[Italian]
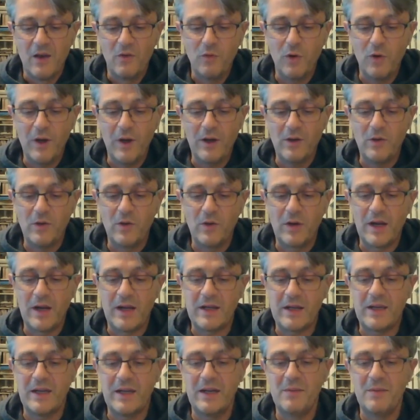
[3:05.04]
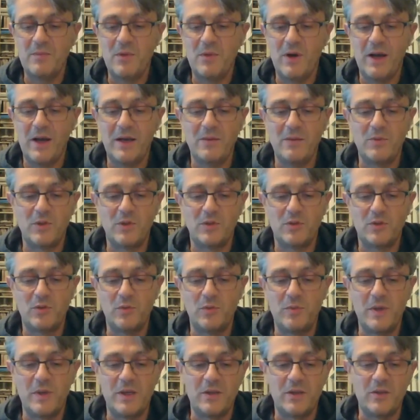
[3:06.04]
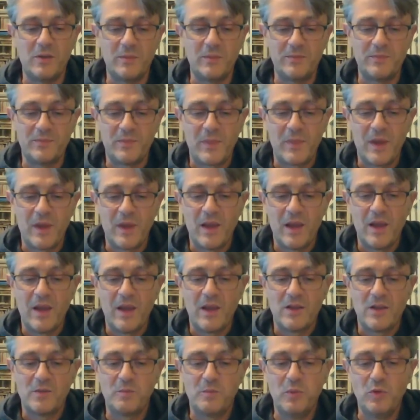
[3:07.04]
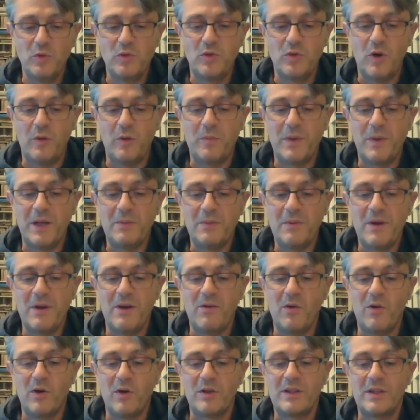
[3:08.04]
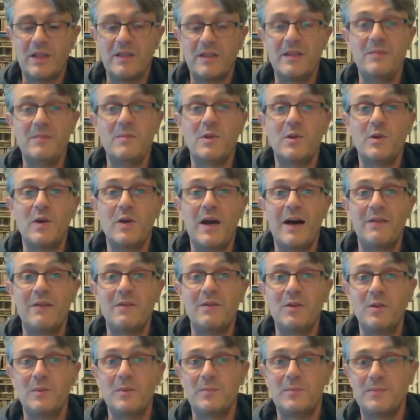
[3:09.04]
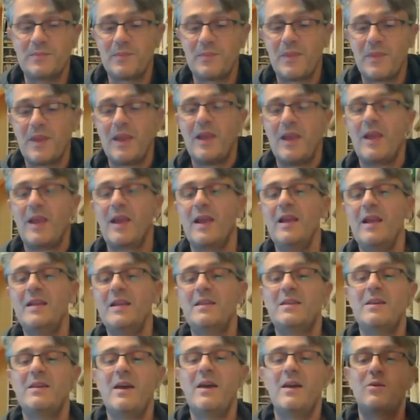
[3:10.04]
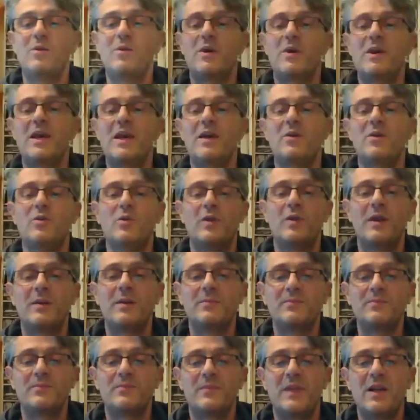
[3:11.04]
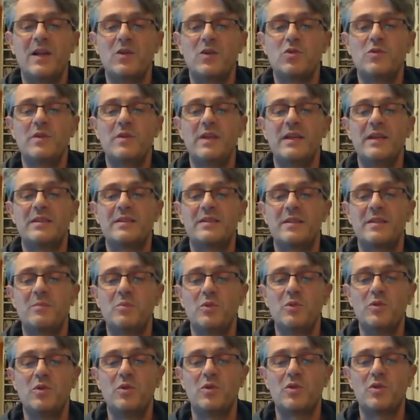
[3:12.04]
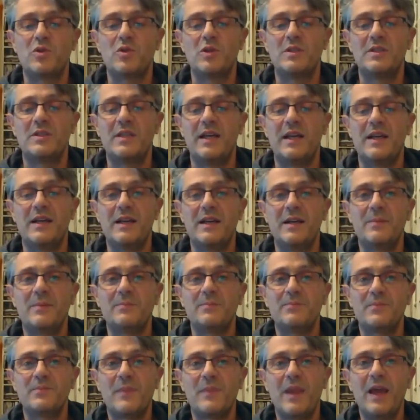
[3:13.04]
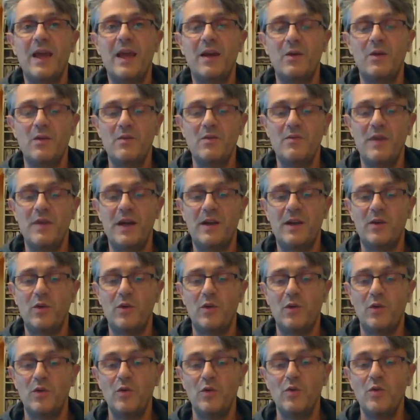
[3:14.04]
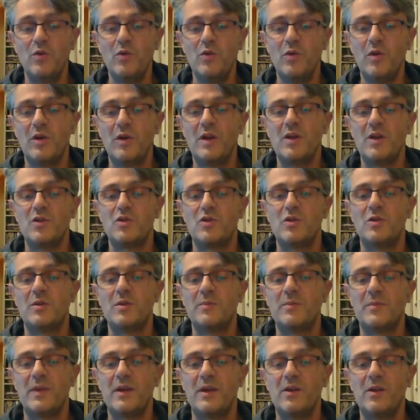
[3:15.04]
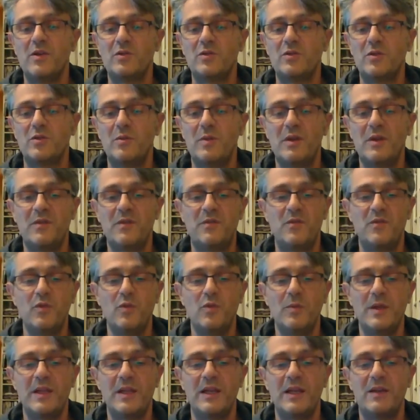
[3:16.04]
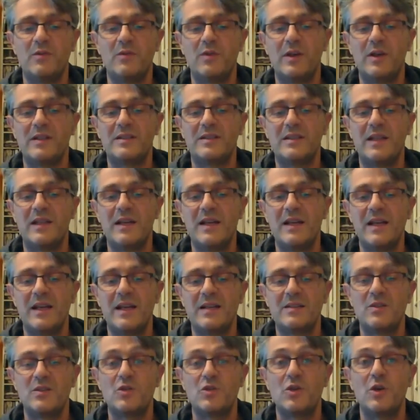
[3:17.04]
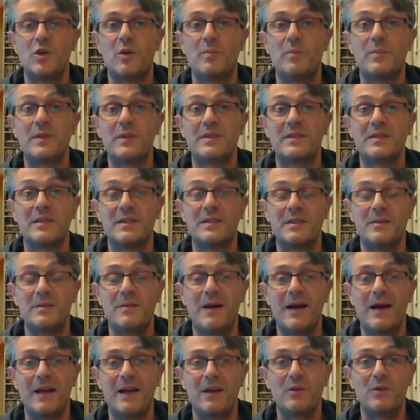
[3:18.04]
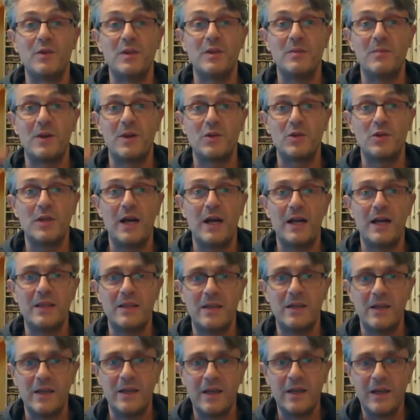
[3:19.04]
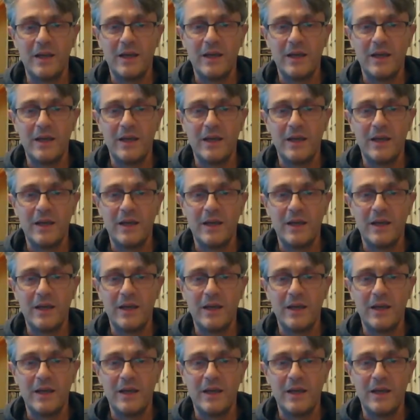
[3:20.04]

Fu allora che nel mio animo stupito spuntò per la prima volta timido e avido il tenue chiarore della giovinezza più dolce e tenera. Era un inverno lungo, rigido, e il nostro bel fiume della Foresta Nera si celò per settimane. Quindi immaginate